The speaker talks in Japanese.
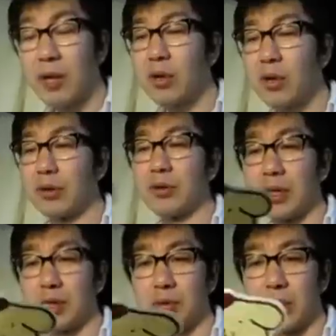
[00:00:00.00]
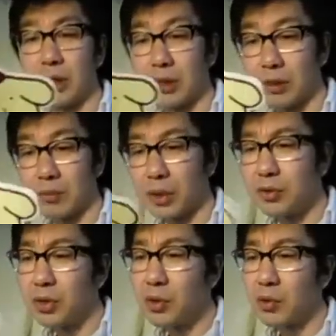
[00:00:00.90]
絵を描くっていうかね、そのなんかね、まあ
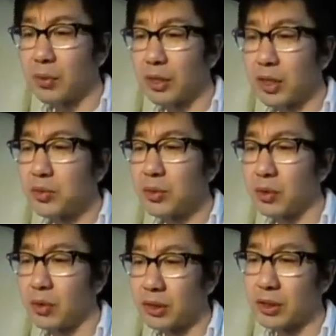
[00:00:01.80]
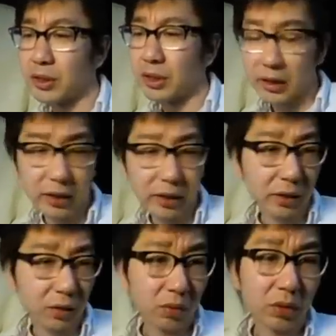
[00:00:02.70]
言っていいのかな、まあ大丈夫だろう、あさってだから。なんか
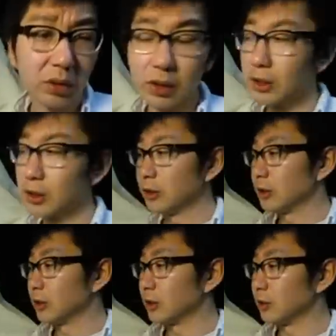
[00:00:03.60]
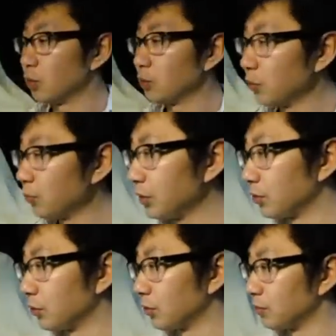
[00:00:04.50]
この、
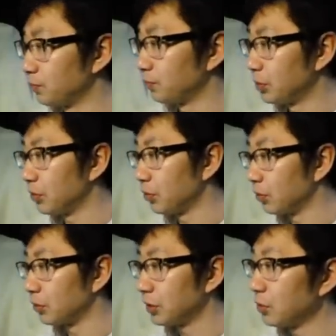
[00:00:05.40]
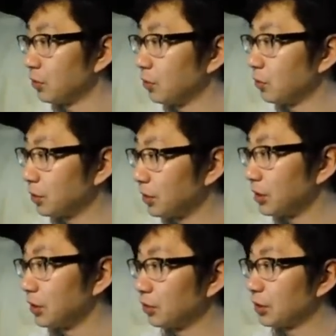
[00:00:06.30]
ポンポンプリンのプリンの人形
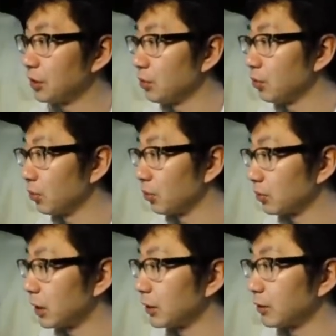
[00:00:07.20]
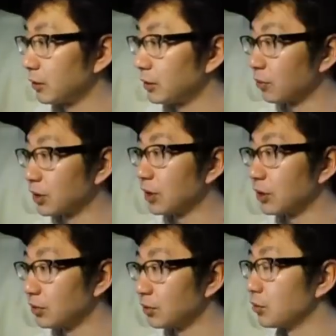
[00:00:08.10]
にいろんな色をかいあのつけ
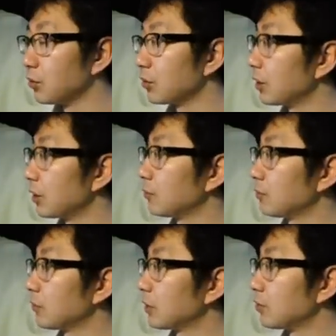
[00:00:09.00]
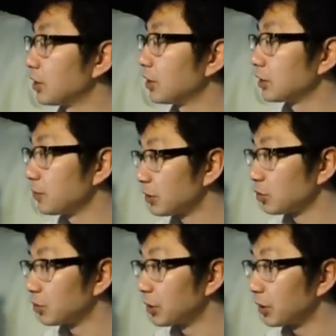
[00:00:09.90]
たりするっていうのであの
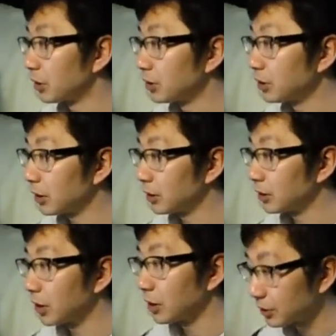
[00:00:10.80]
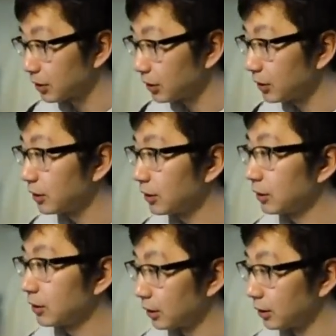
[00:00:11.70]
リタジェバージョンみたいな感じでやりましたんで、
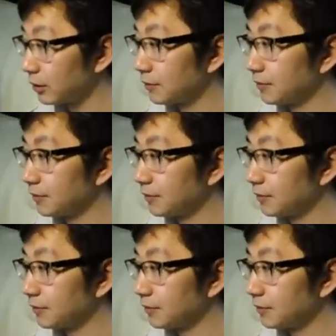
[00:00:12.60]
はい、